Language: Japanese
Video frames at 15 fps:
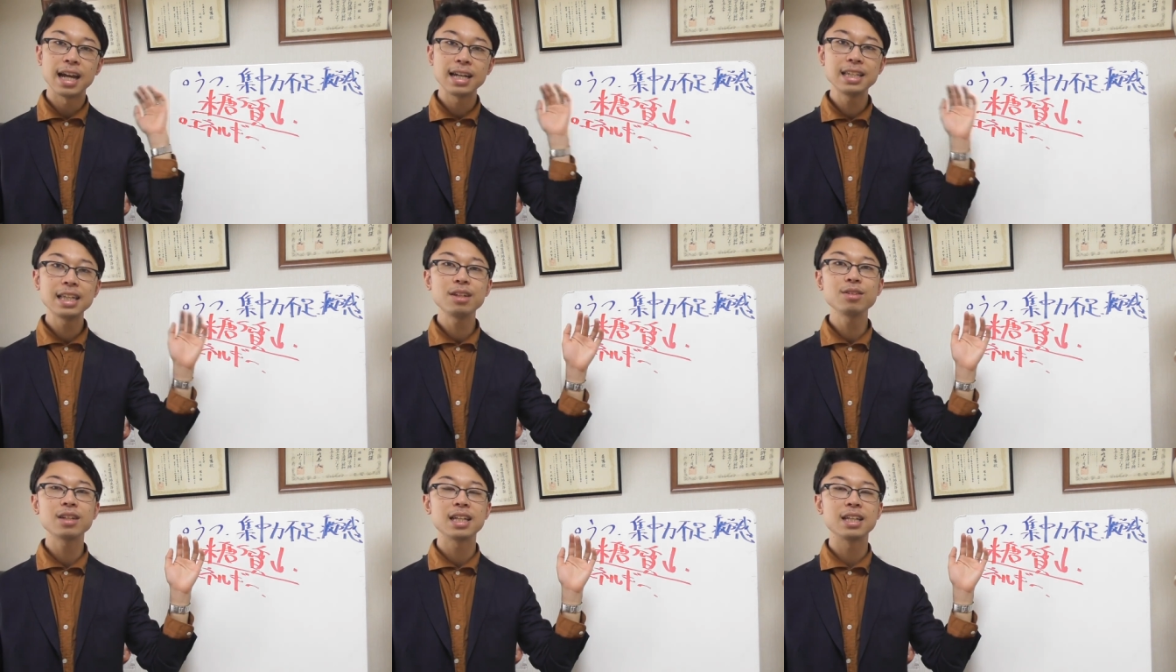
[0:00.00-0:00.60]

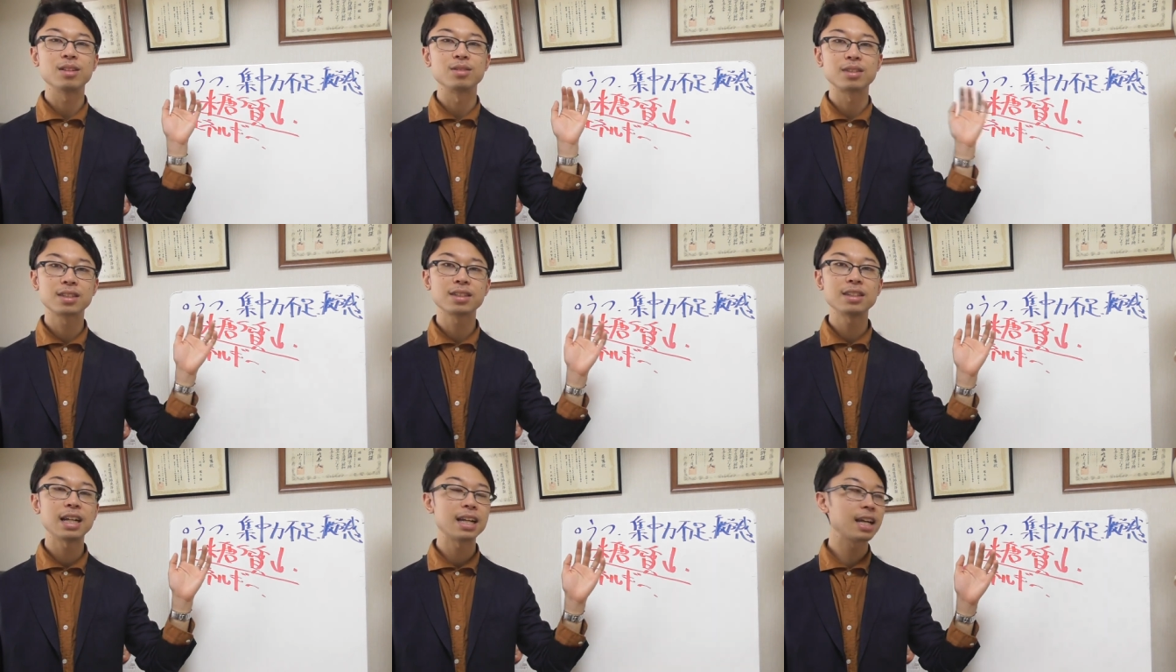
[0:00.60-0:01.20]
エネルギーの
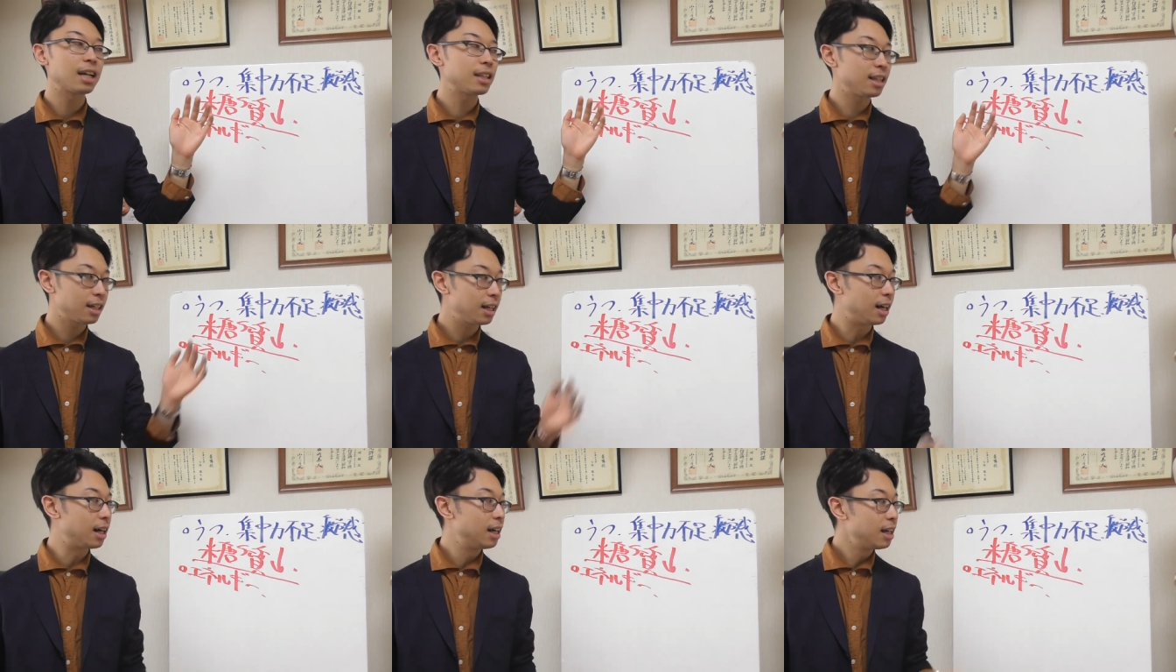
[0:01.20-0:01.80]
作られ方
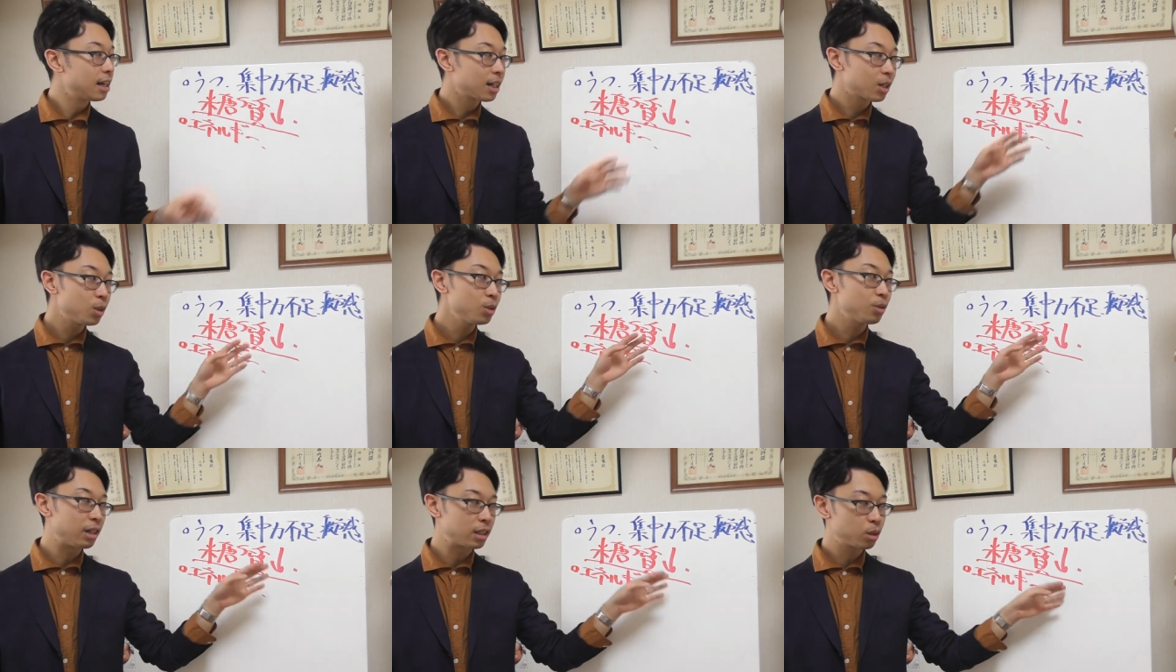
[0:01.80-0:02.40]
が
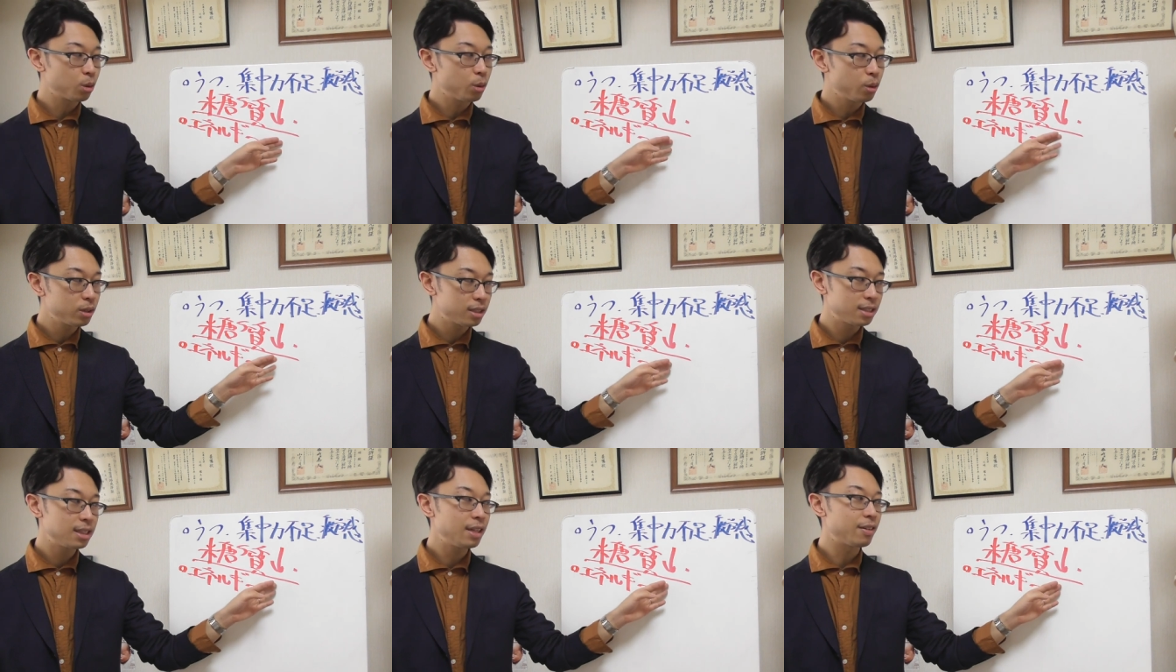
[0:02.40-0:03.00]
今度は糖
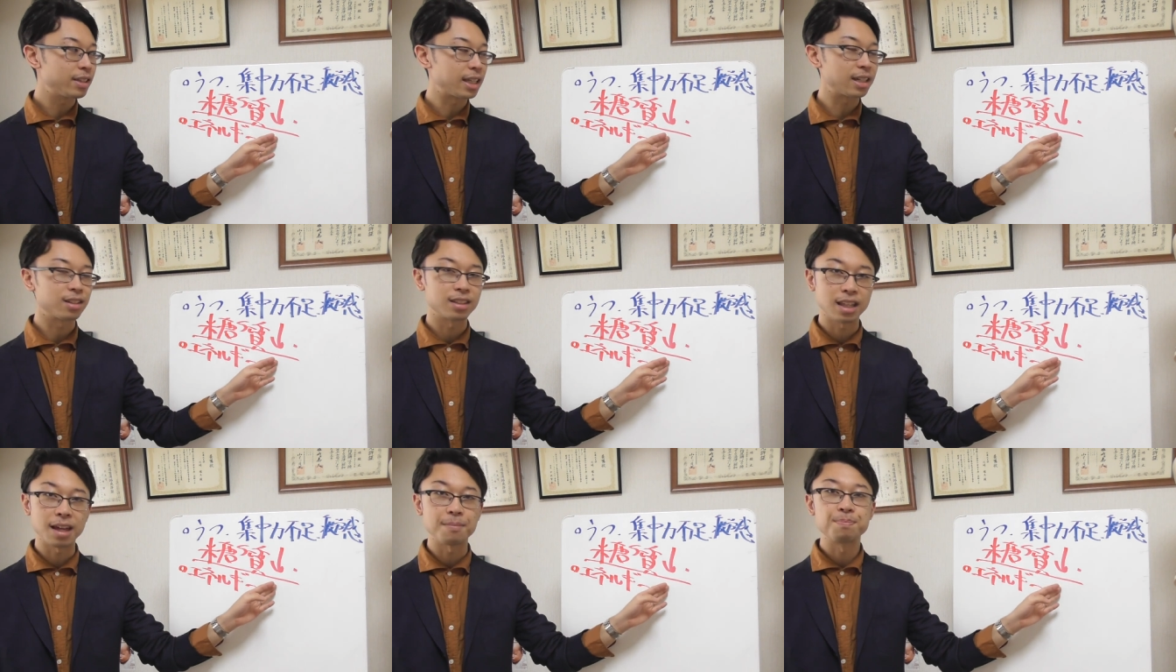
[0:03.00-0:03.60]
質ではな
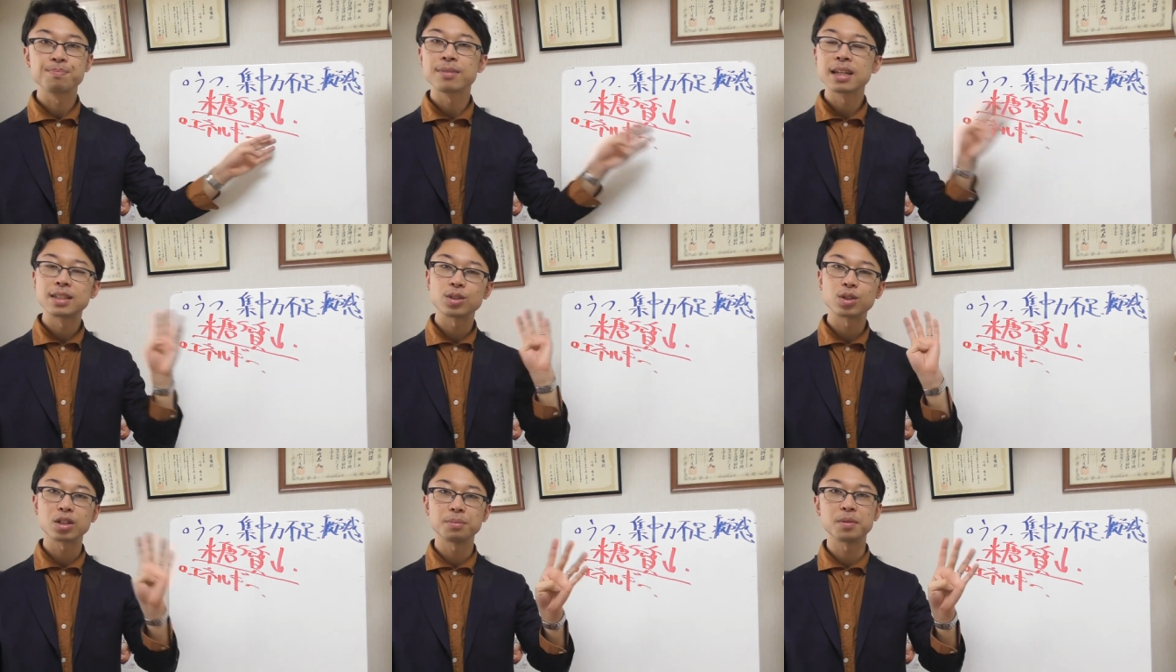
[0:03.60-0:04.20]
くて、
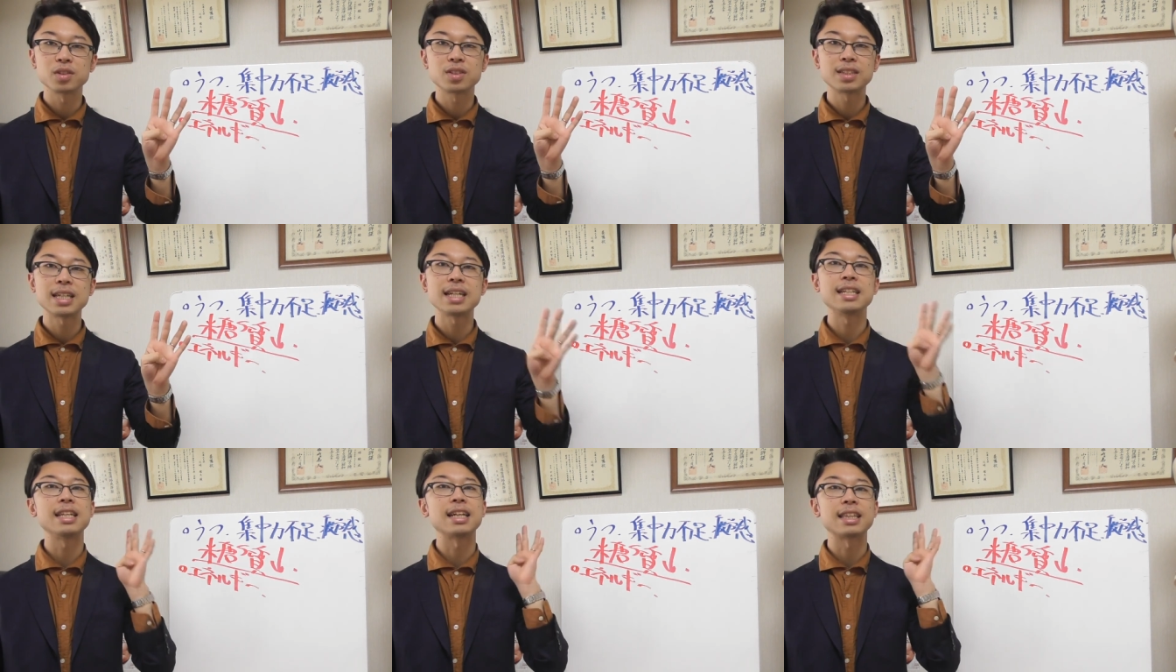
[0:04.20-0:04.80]
食物
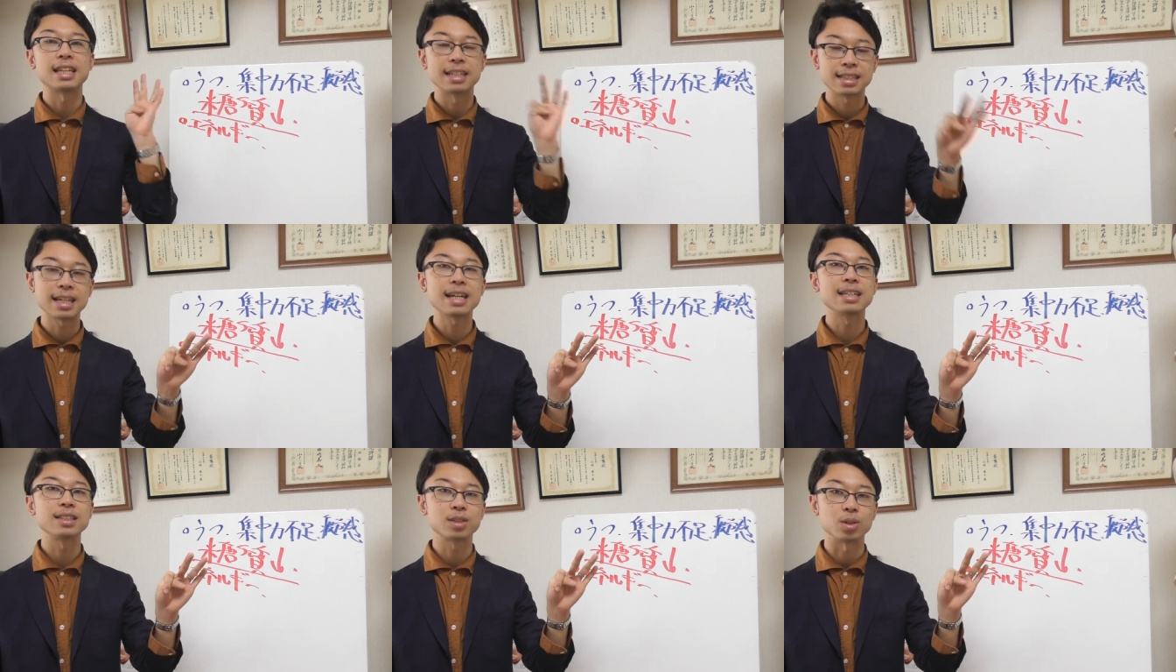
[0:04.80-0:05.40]
繊維であったり
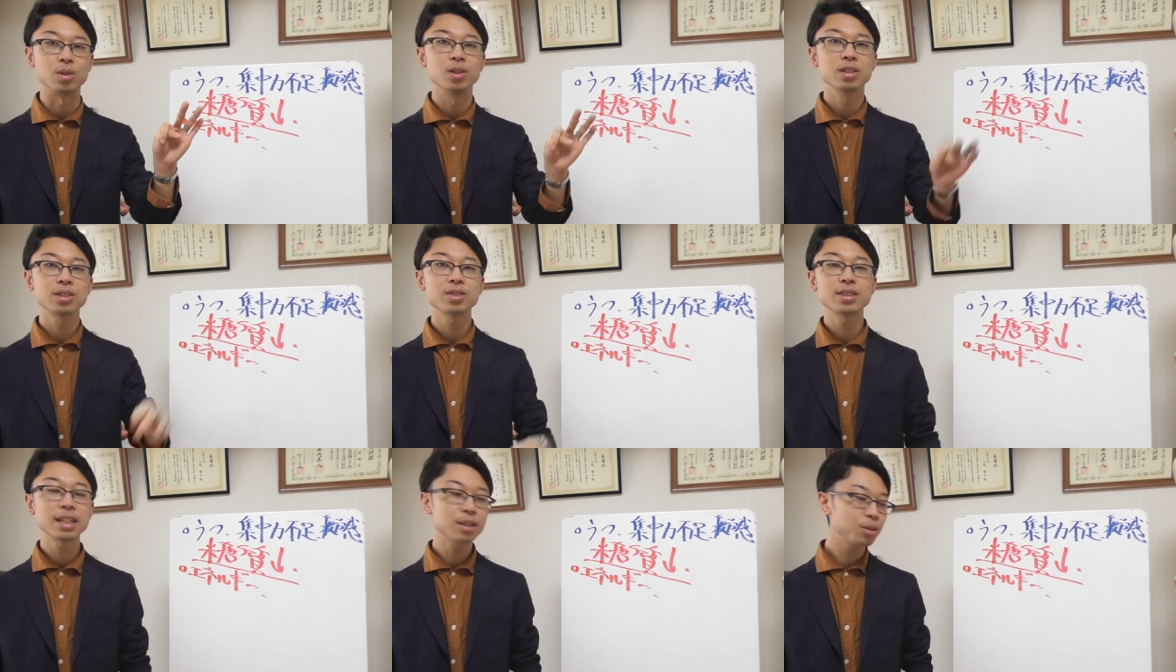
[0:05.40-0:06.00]
酸素、
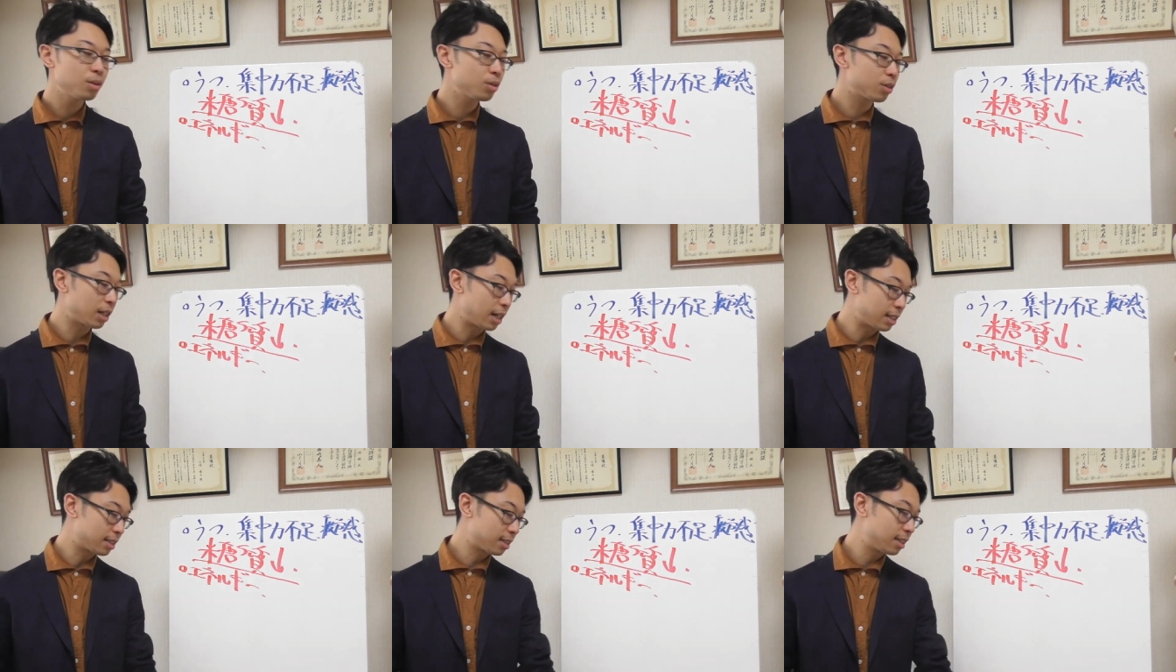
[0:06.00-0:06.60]
そういったところ
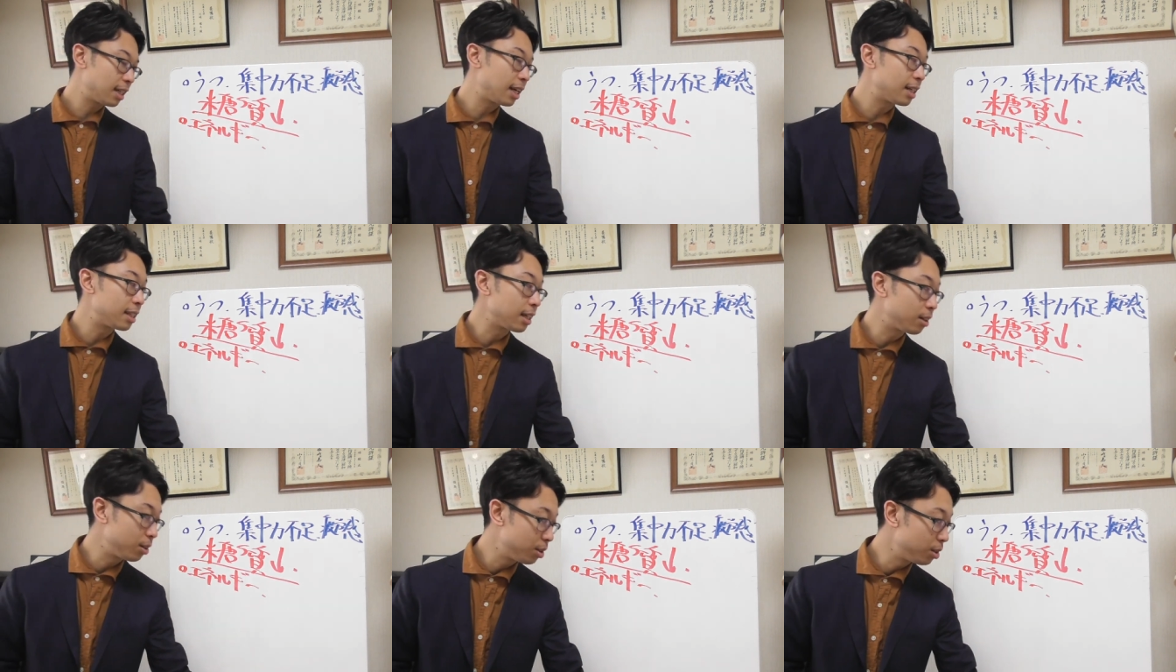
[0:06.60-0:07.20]
から作られ
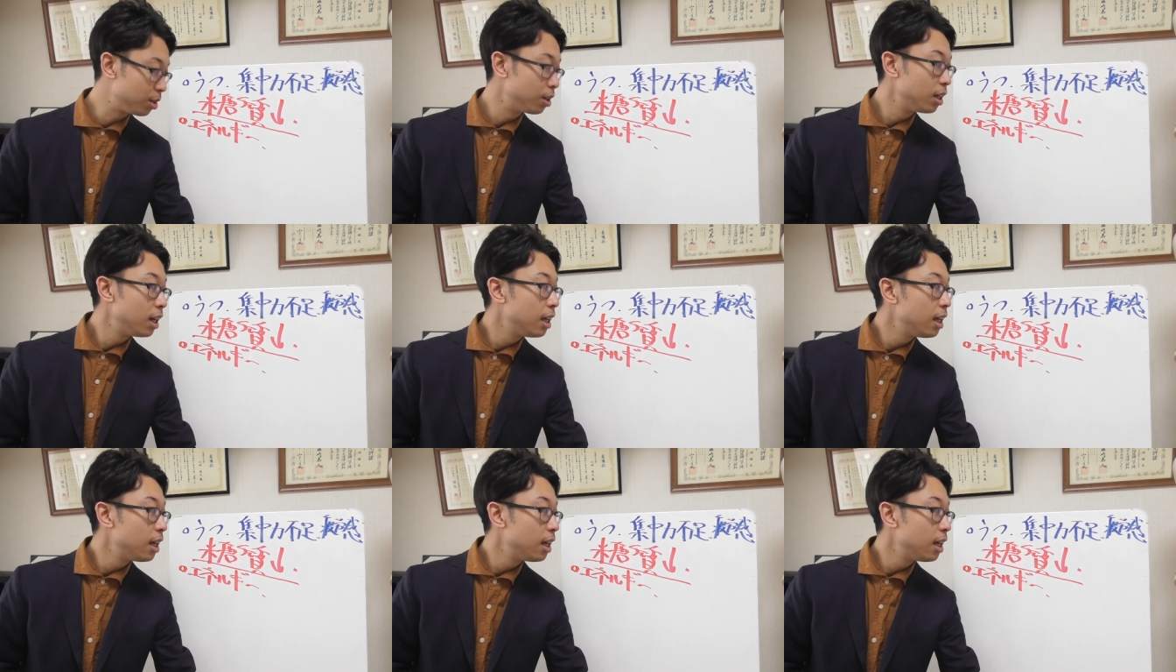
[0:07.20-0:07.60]
てくる